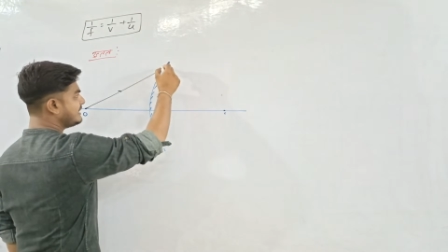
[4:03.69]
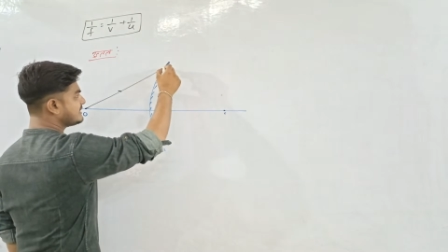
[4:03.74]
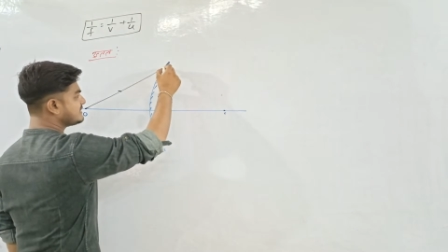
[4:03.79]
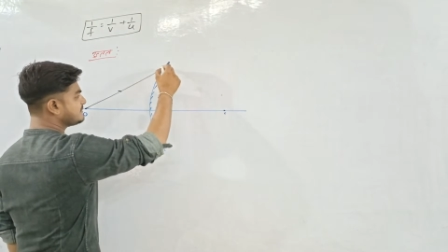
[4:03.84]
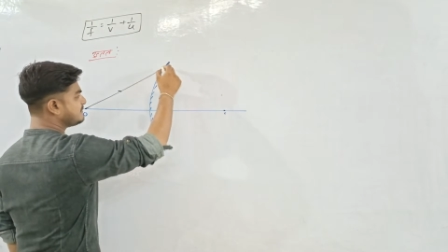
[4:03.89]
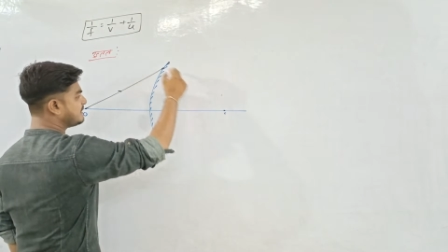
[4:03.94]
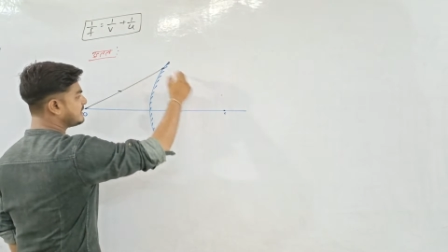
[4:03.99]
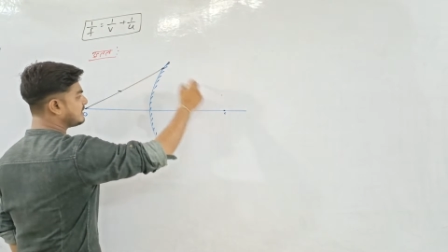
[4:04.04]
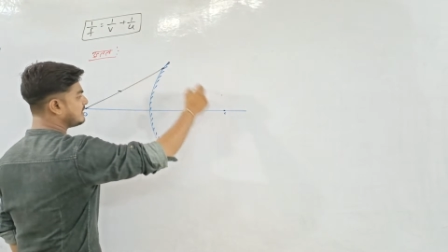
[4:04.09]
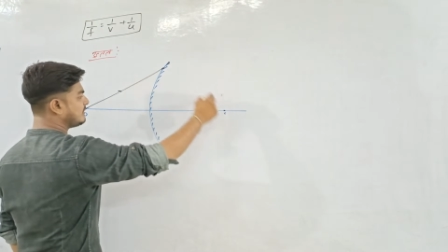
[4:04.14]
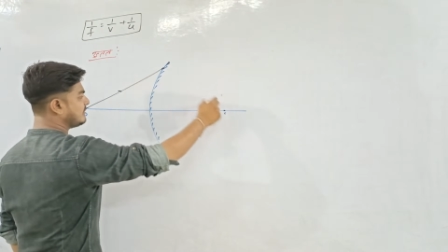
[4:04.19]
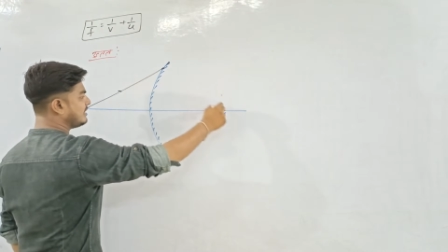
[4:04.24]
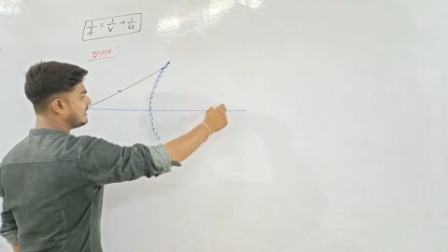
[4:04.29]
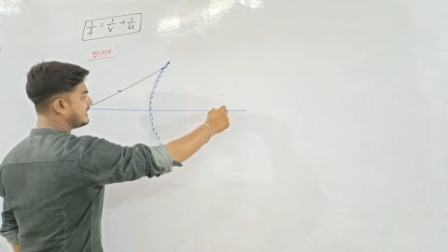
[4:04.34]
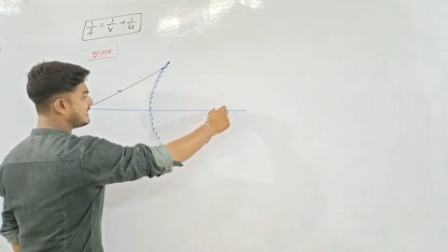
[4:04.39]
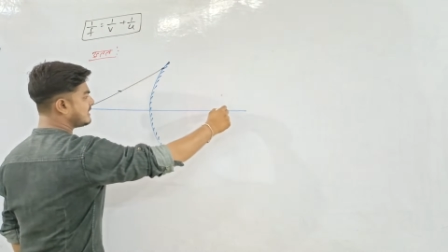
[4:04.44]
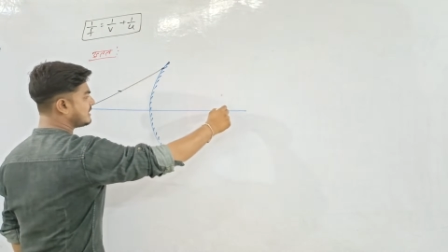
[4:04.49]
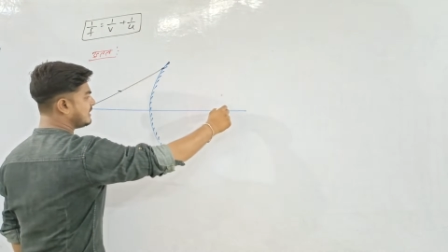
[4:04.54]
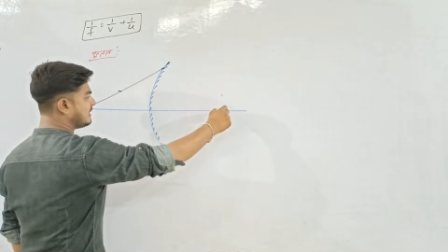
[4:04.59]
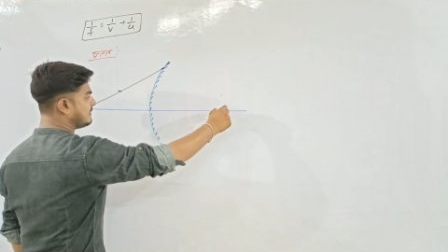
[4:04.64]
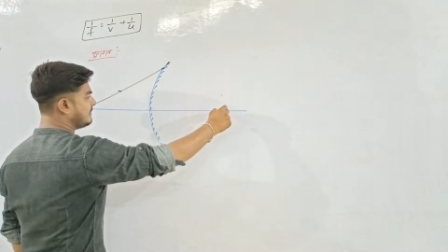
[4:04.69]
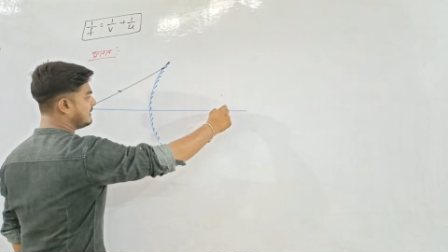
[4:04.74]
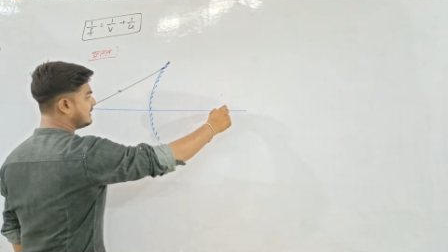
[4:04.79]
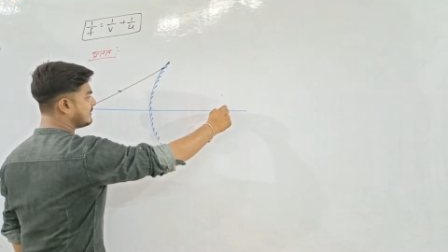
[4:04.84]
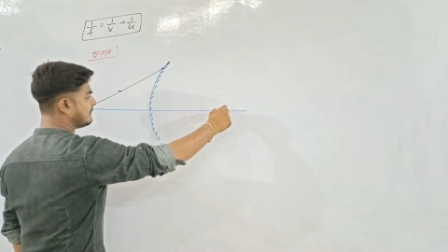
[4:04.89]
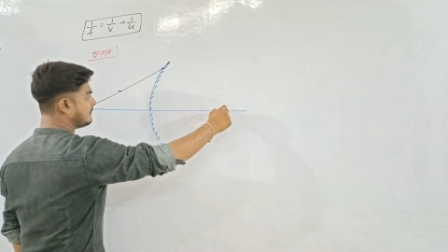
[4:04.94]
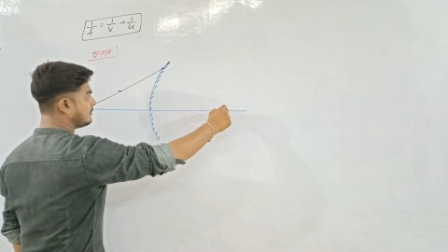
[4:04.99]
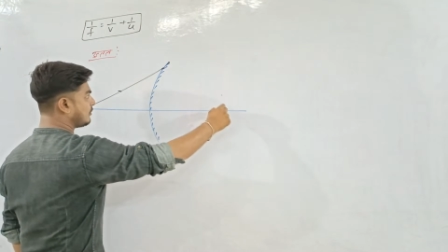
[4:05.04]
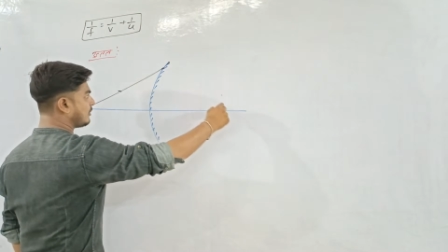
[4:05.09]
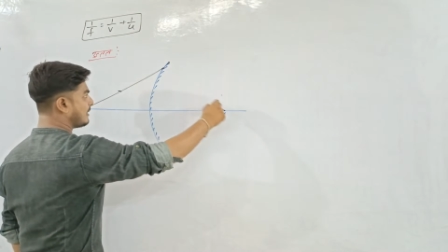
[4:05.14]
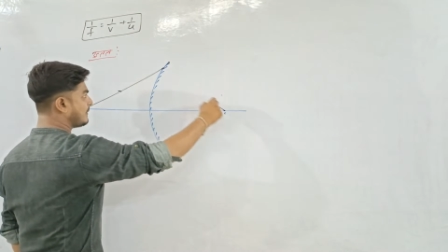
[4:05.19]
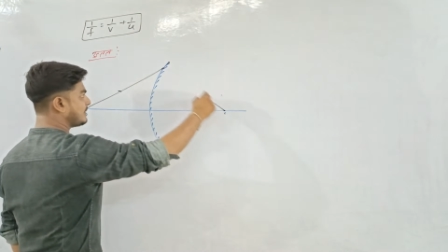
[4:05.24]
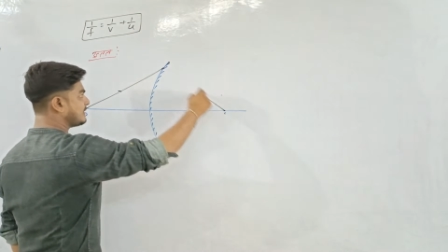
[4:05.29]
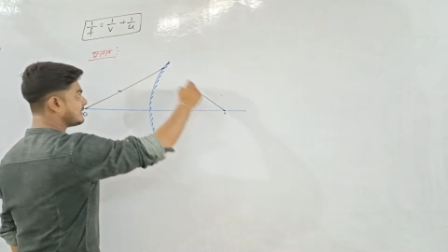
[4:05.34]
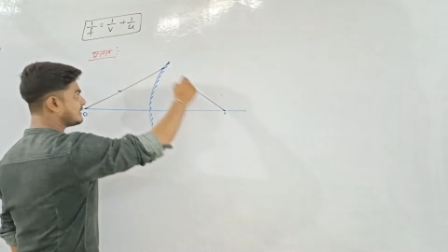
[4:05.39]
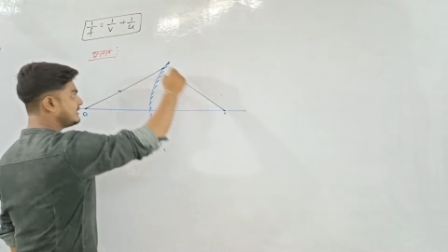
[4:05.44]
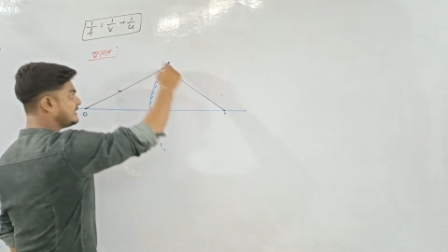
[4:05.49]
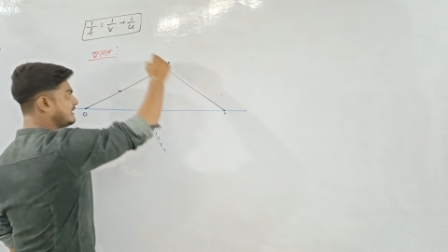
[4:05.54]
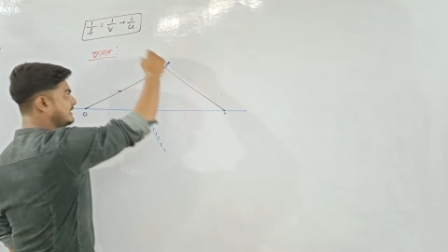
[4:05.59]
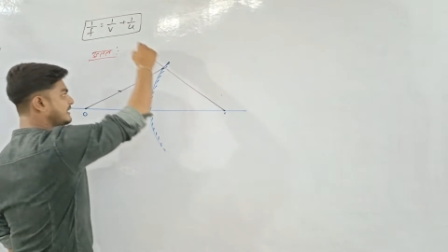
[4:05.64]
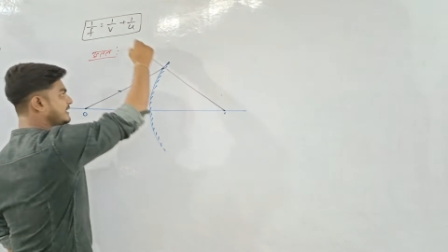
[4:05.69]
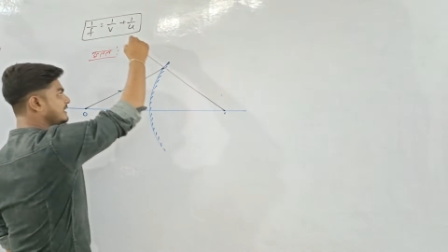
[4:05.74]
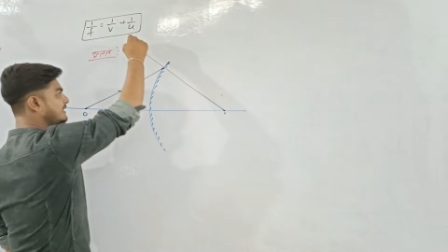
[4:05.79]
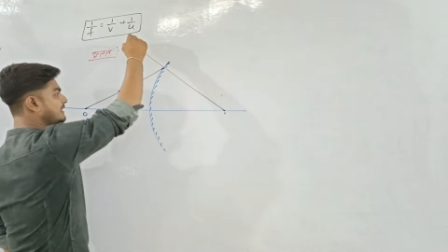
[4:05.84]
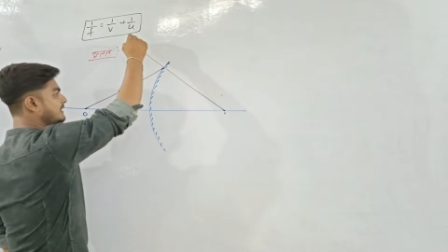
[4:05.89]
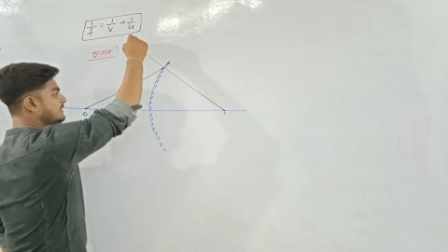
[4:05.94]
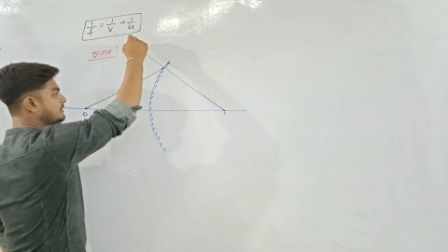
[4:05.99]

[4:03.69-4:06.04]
इस पर हम एक अभिलंब ड्रॉप कर देंगे